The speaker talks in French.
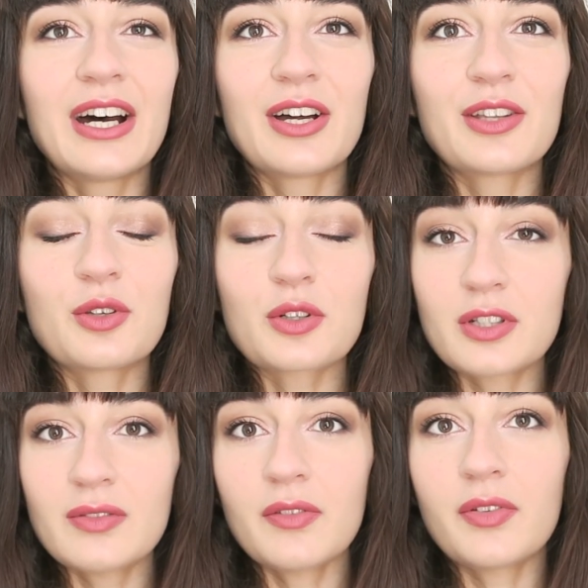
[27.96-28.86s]
Euh, donc
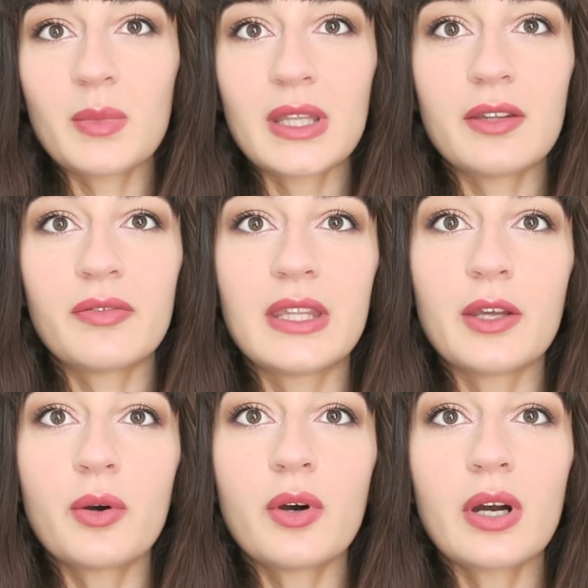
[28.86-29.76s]
je viens de filmer des
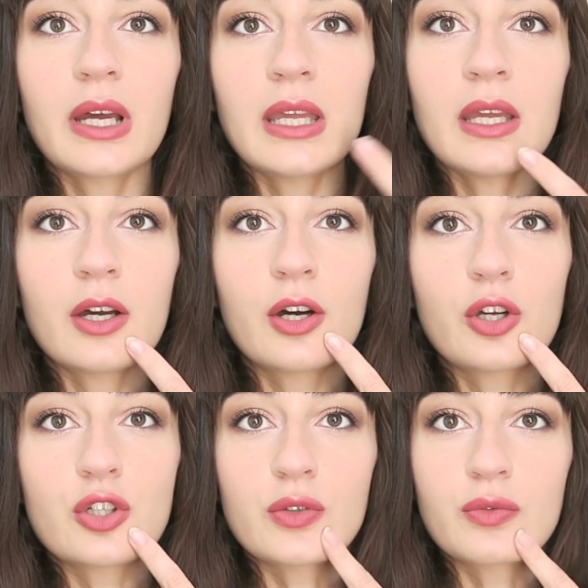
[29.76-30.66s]
vidéos et
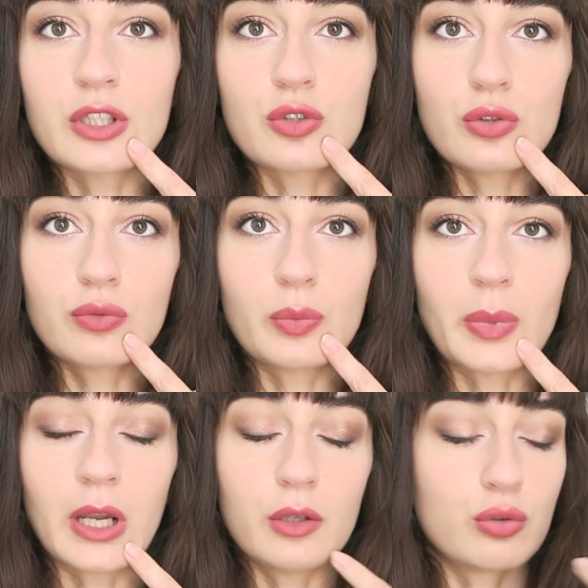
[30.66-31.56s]
euh, je voulais juste vous
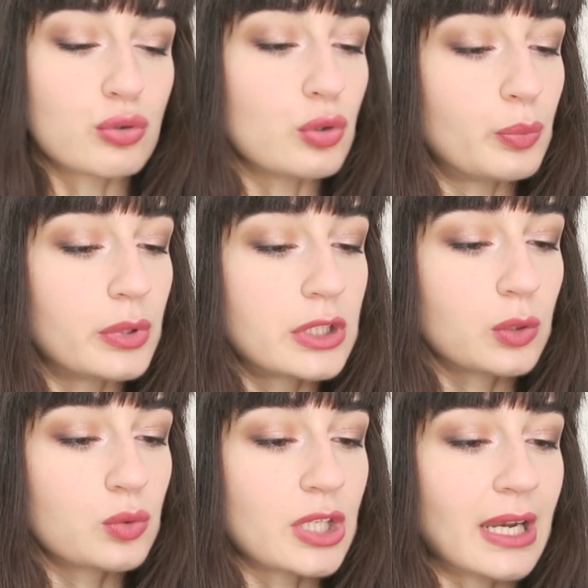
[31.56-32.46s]
parler de ce
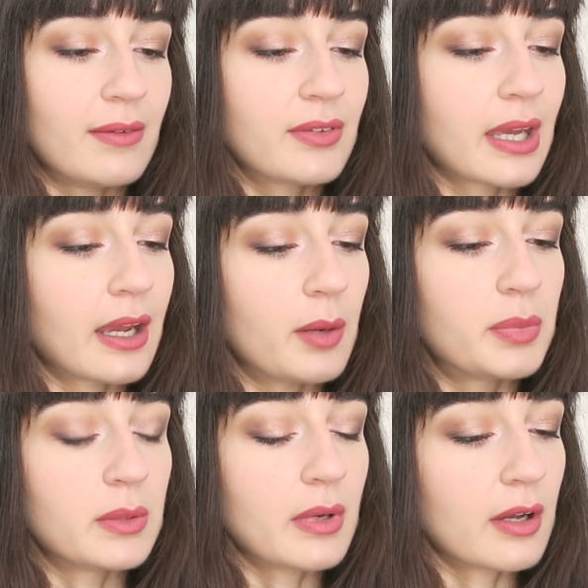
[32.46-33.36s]
petit rouge à lèvres très
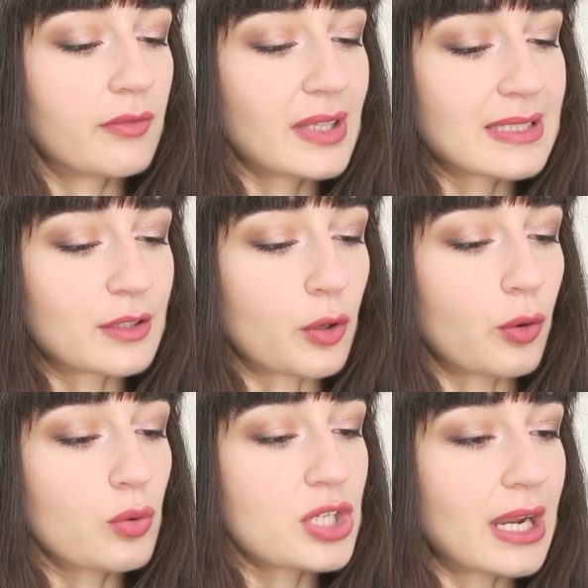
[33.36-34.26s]
rapidement. En fait c'est
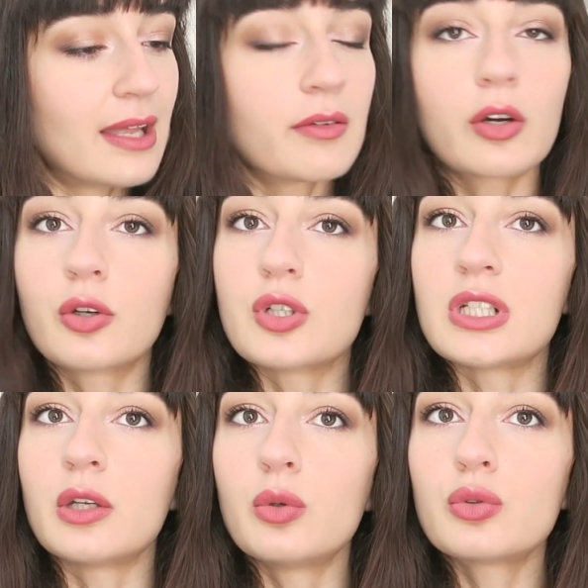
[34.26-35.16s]
un rouge à lèvres que
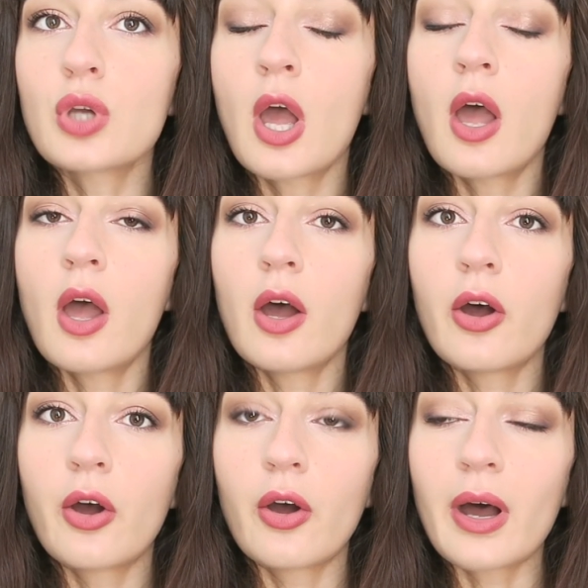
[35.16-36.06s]
j'ai eu
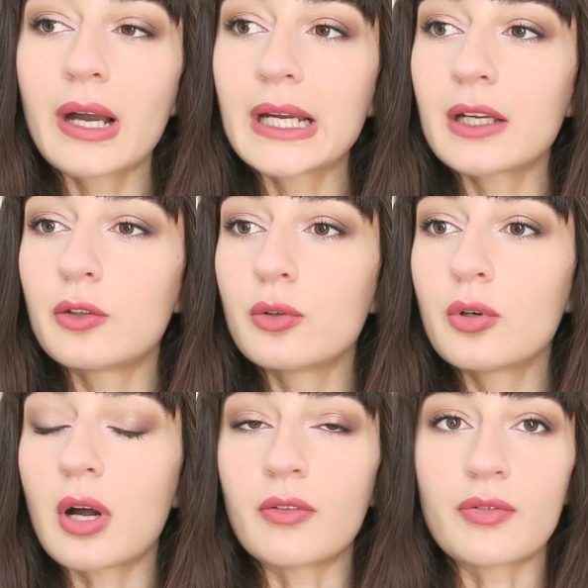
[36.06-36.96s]
en
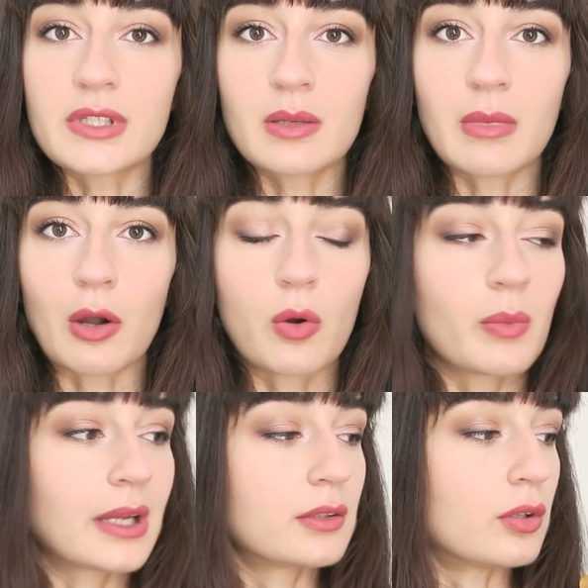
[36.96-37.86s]
cadeau en faisant ma
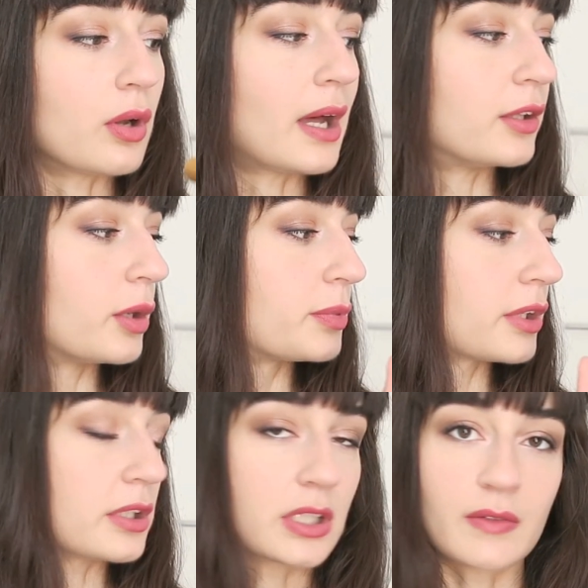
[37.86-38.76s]
commande
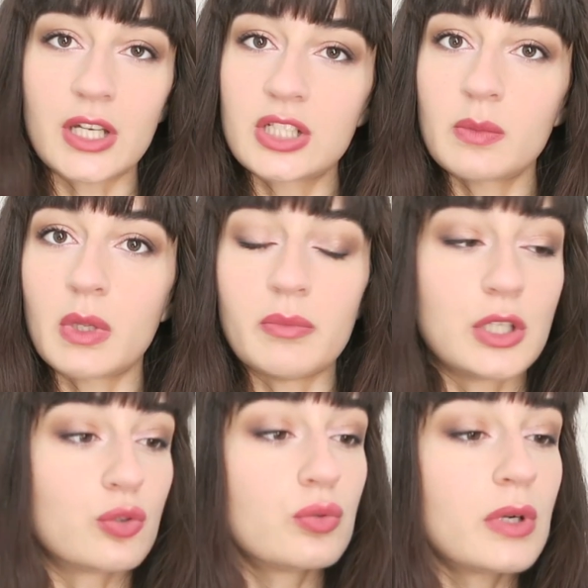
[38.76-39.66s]
Adopt quand j'avais acheté mes
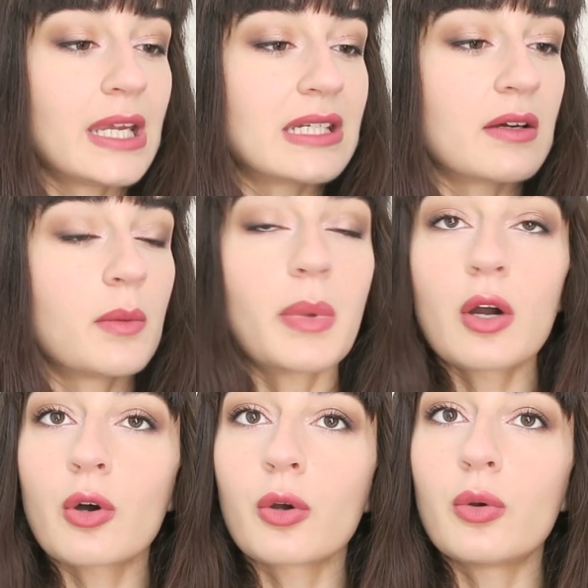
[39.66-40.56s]
bijoux et j'avais
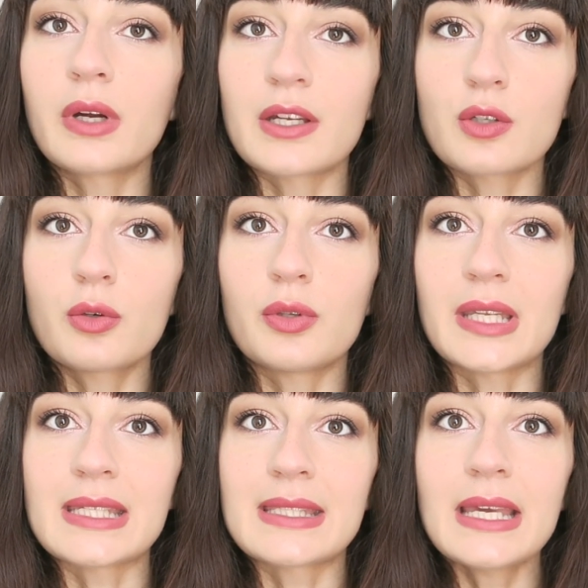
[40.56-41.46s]
pas encore eu l'occasion de
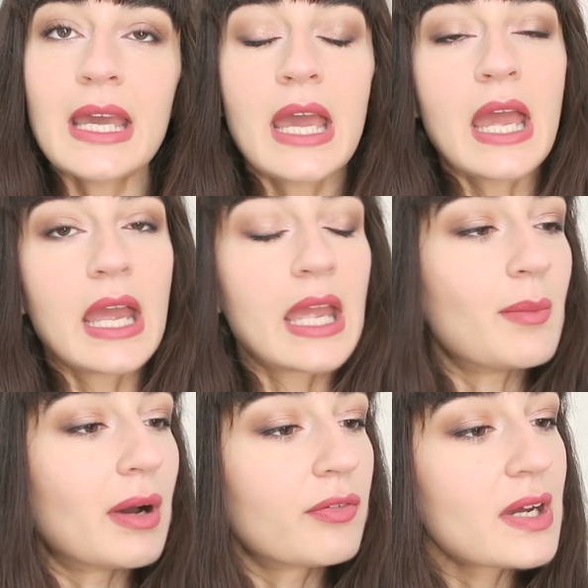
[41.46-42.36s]
le tester
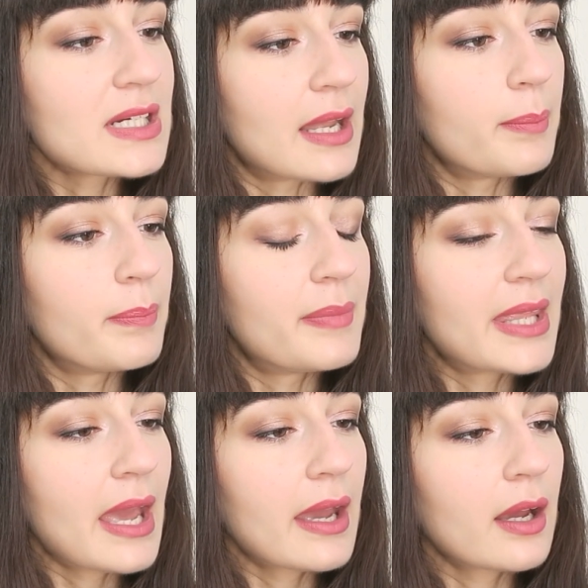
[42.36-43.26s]
et ma foi je l'aime
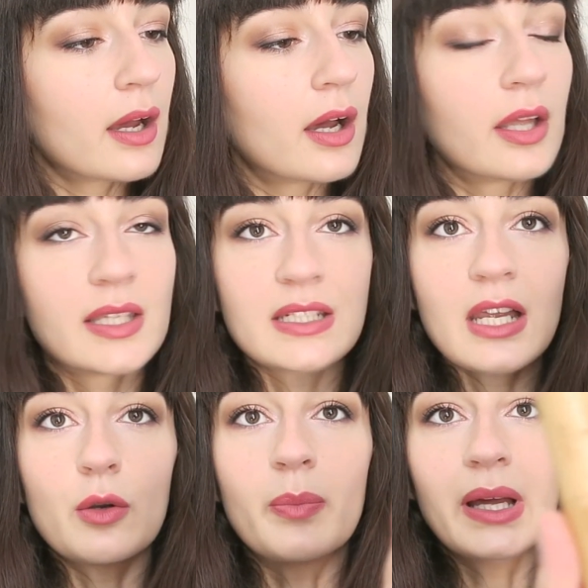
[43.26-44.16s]
bien, déjà